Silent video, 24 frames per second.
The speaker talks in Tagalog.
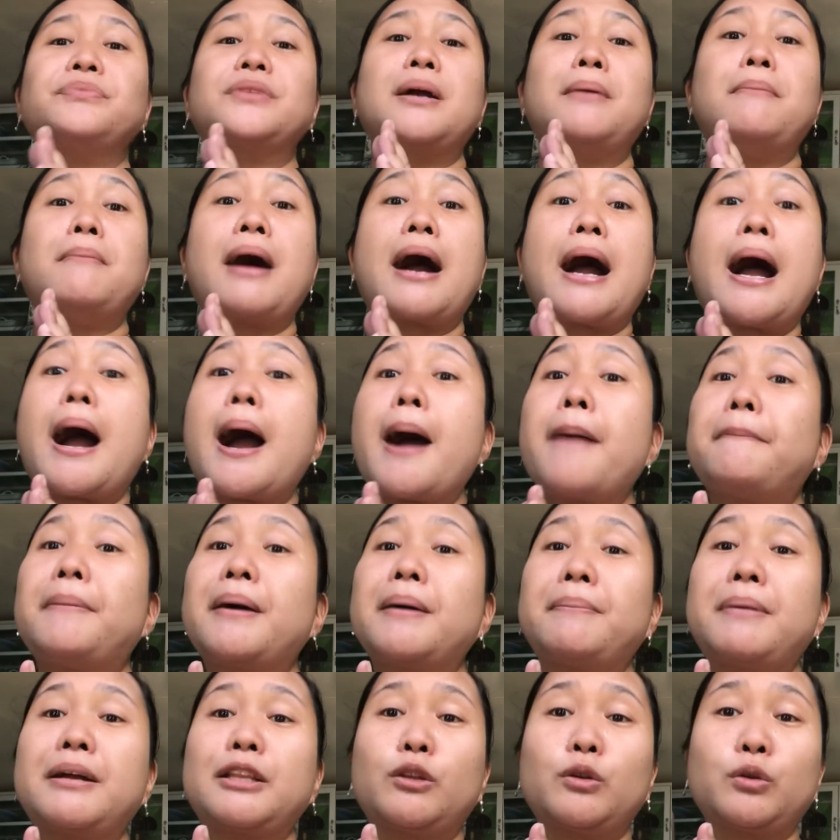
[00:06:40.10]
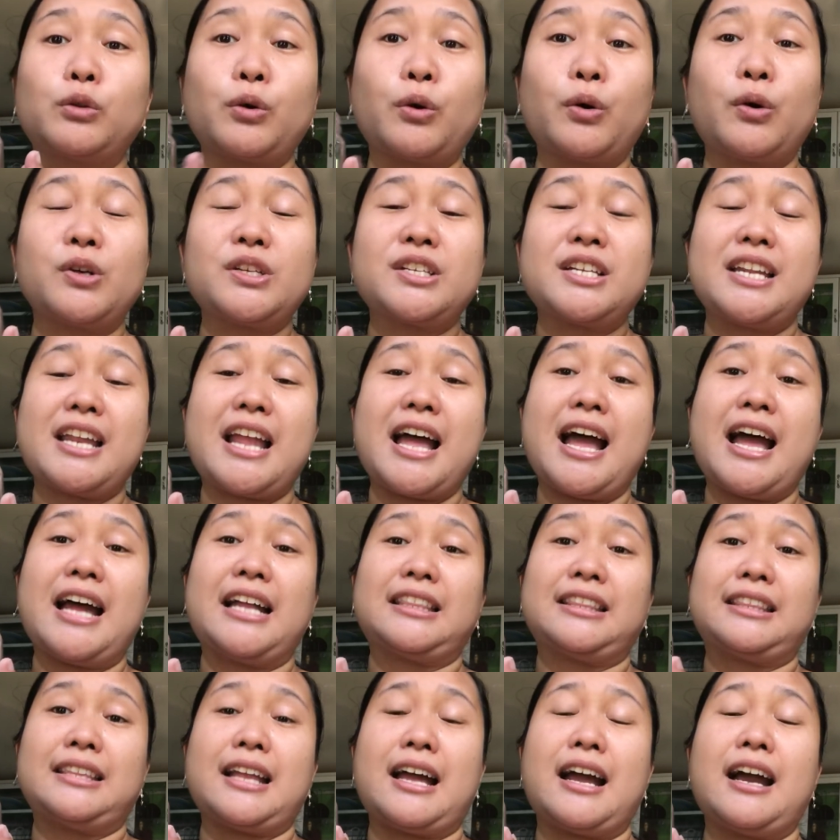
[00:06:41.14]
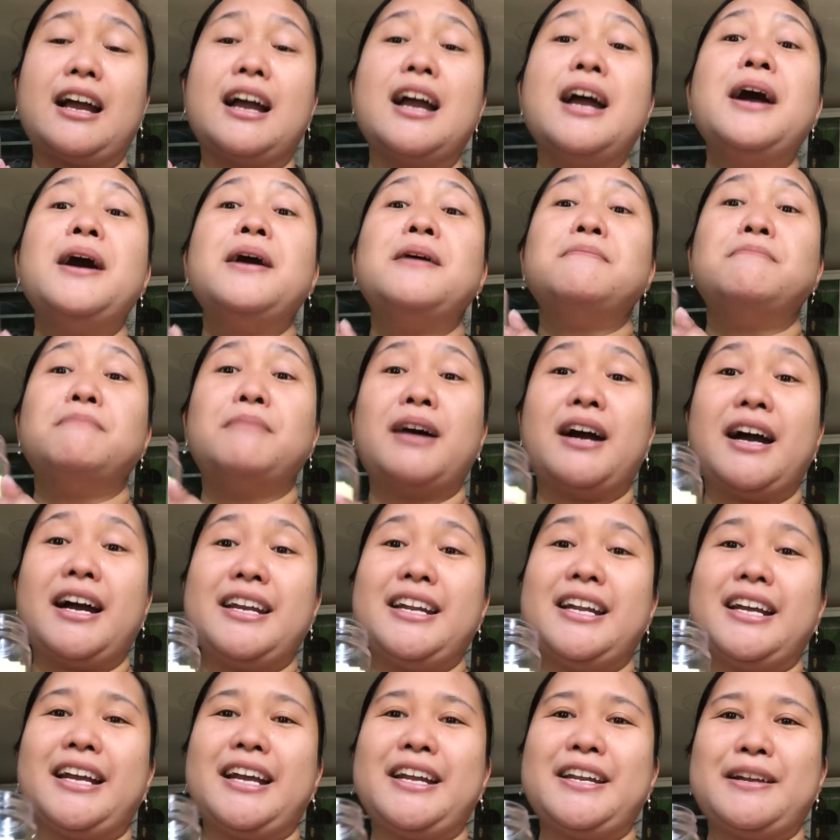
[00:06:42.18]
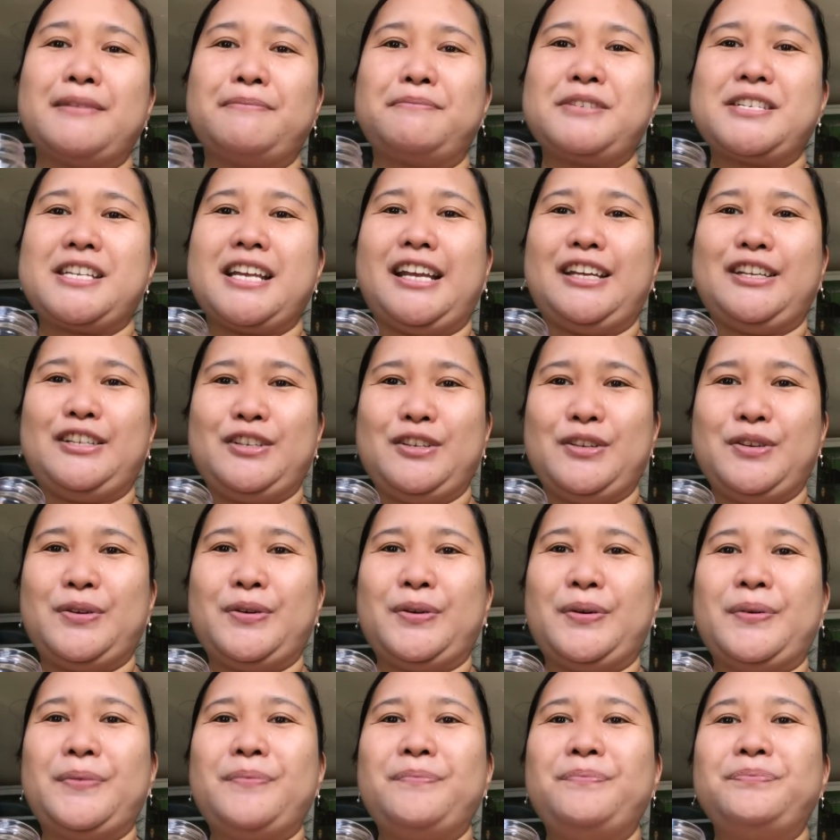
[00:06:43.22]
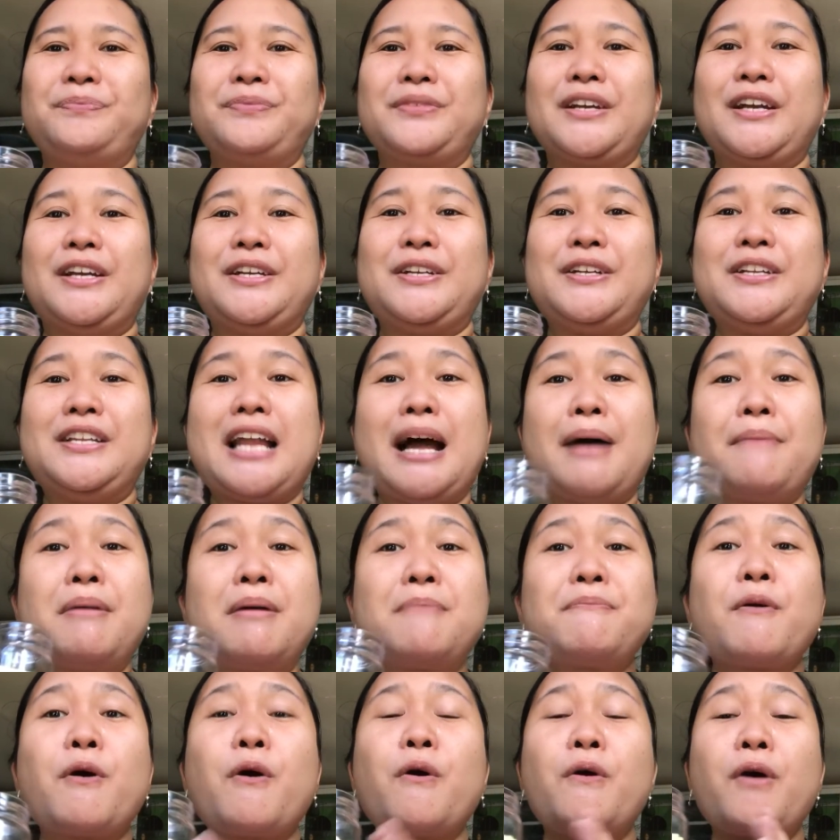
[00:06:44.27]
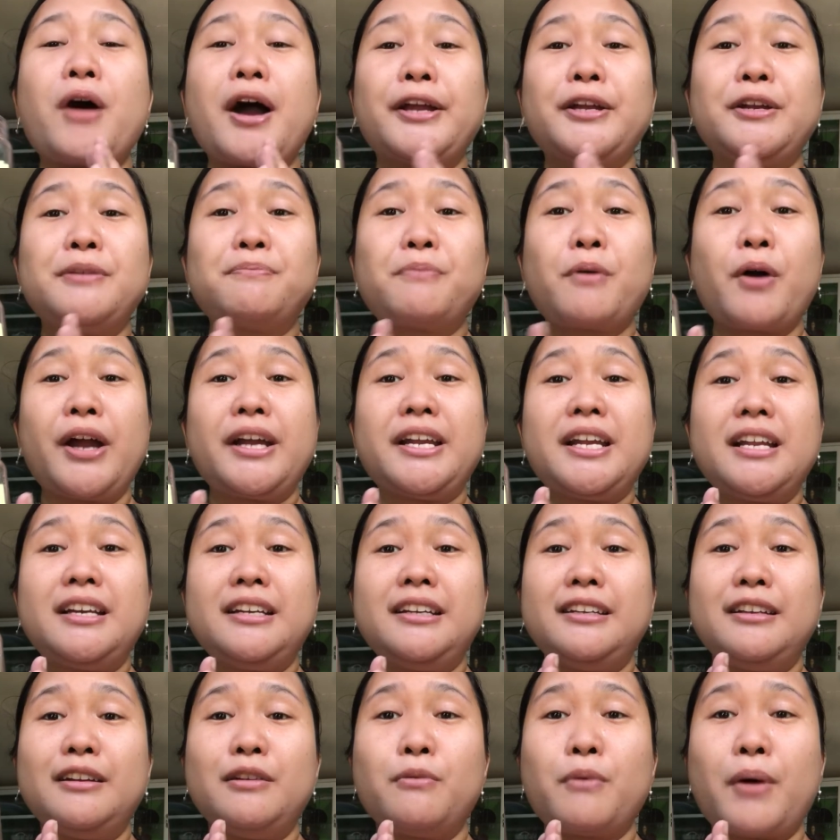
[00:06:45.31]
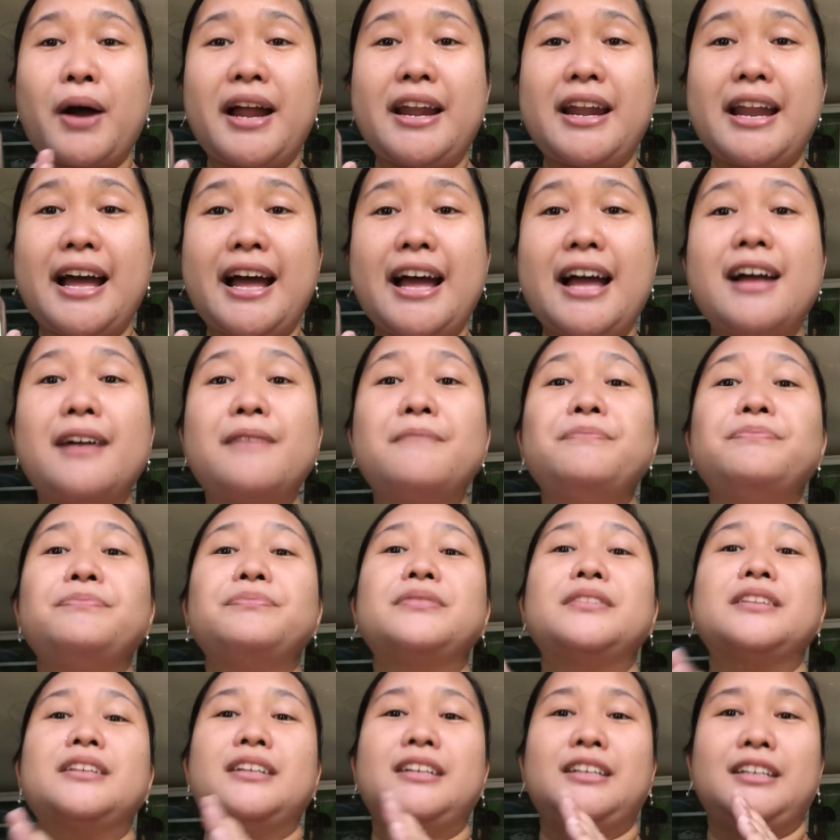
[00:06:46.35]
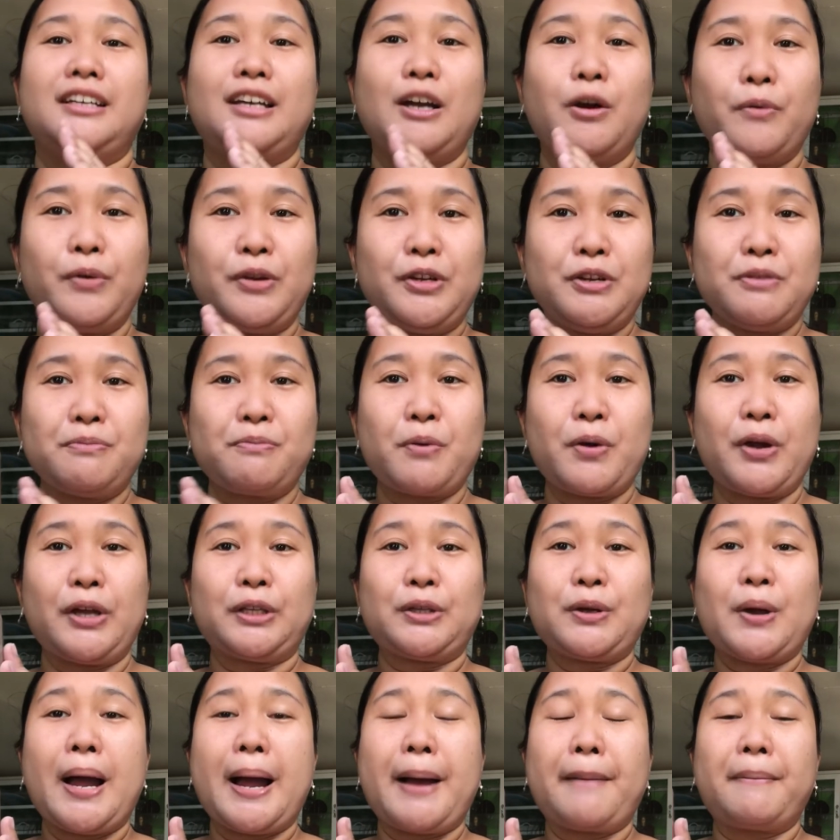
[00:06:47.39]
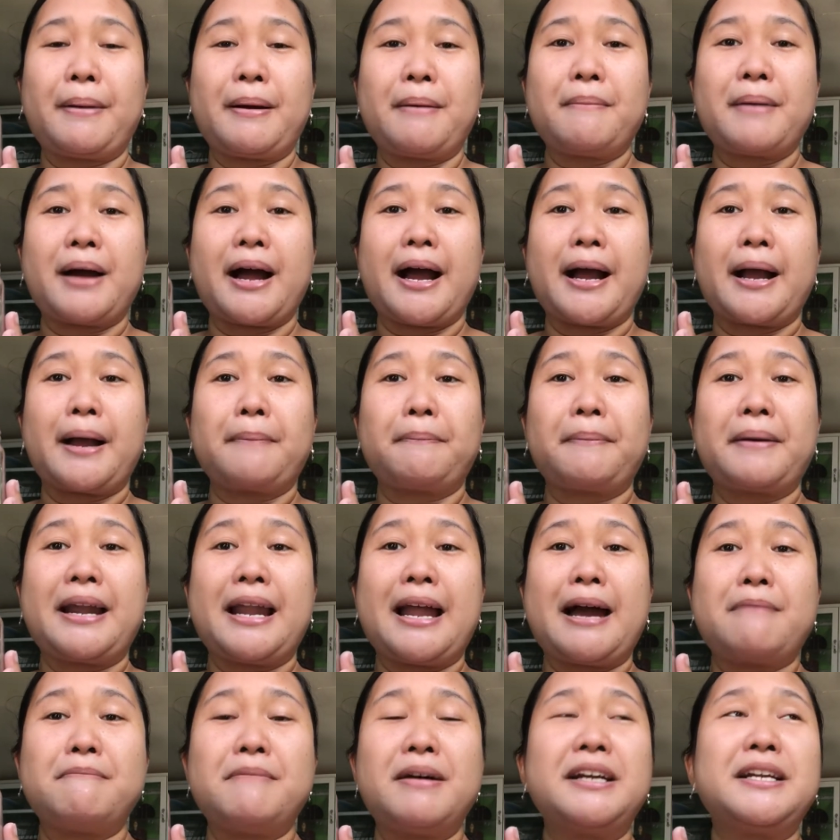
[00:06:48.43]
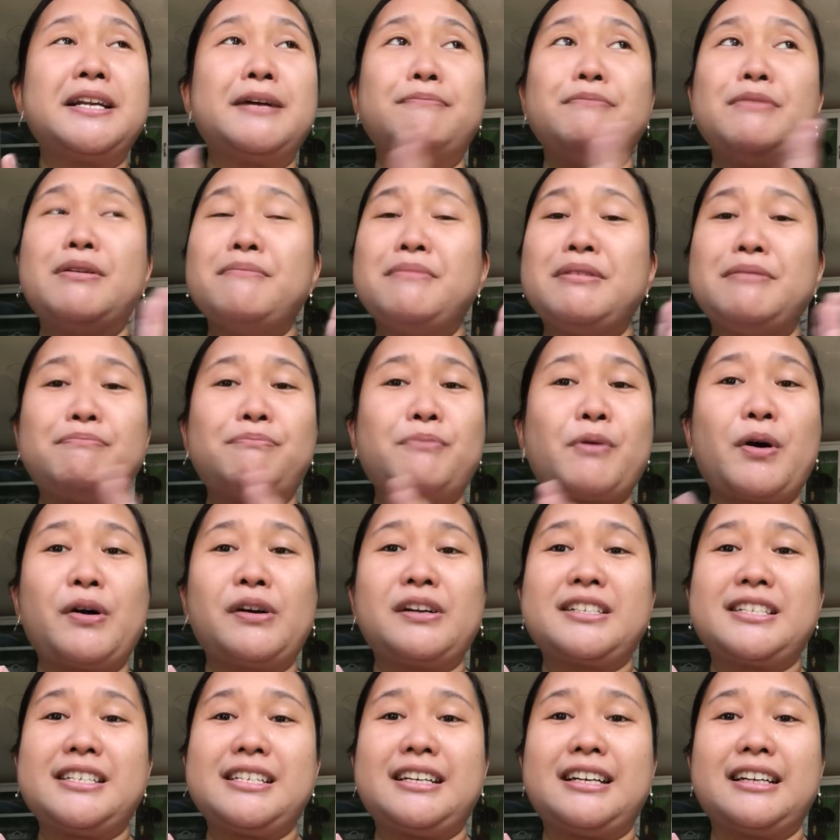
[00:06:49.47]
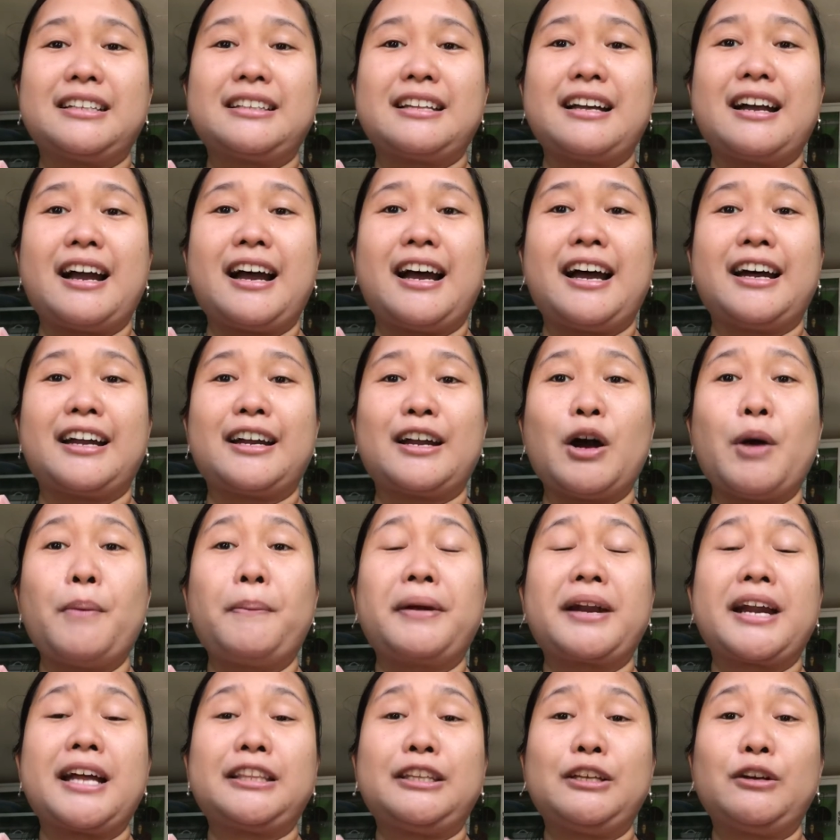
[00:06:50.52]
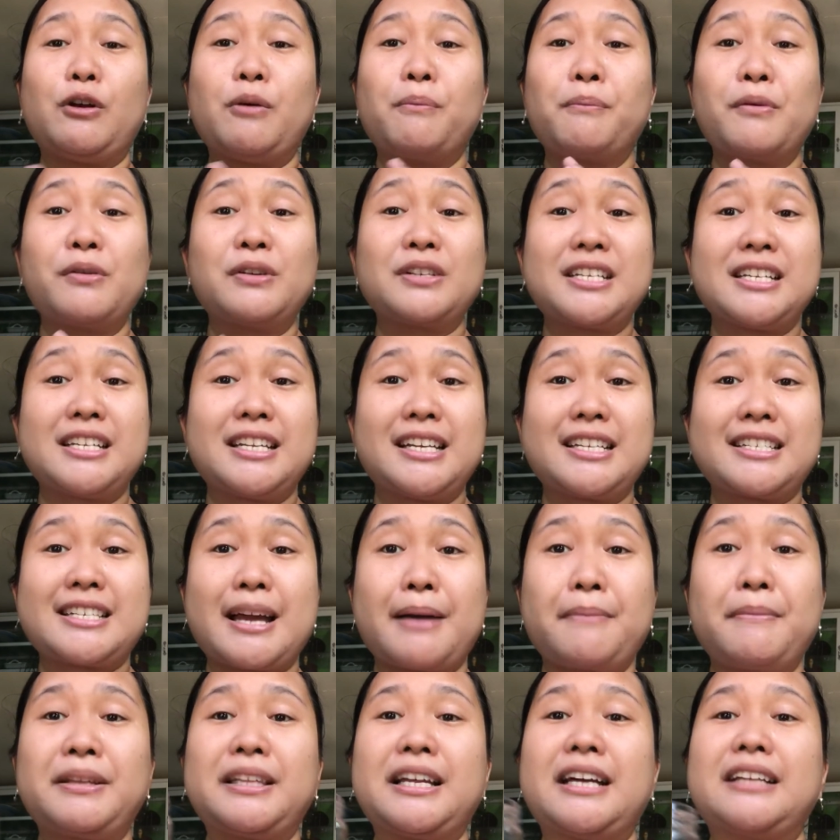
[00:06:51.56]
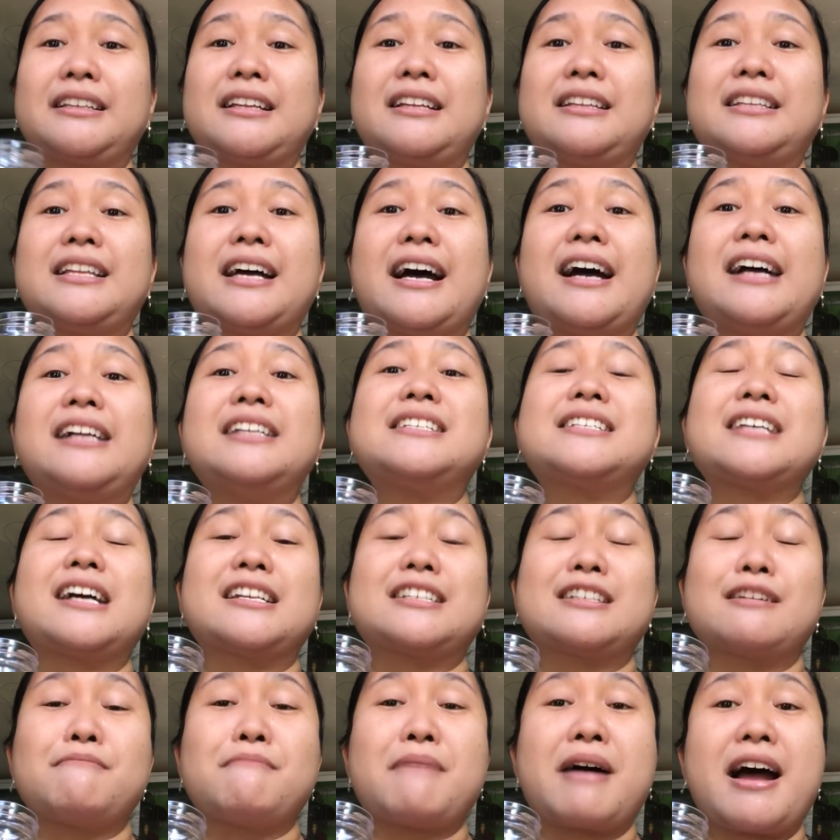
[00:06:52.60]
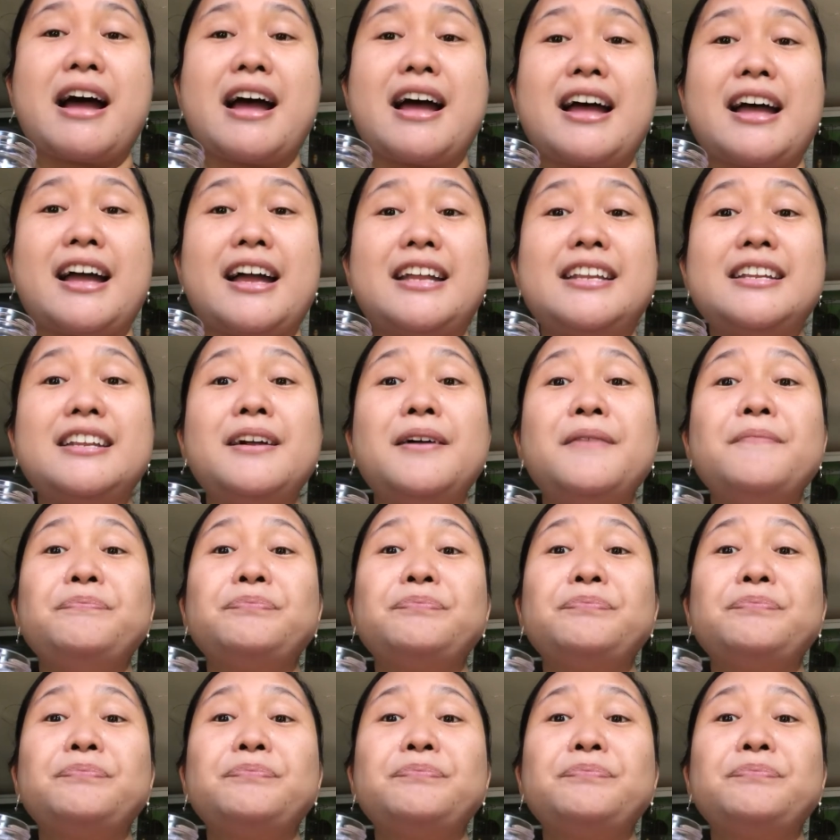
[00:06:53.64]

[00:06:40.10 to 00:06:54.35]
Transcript: makakapagpatotoo sa lahat ng mga naganap sa inyo. Yun lamang po kung kayo po ay naniniwala Gawin niyo po ito habang maaga pa lamang namnamin po ang sikat ng araw. Parati ko pong sinasabi, tatandaan, sasamahan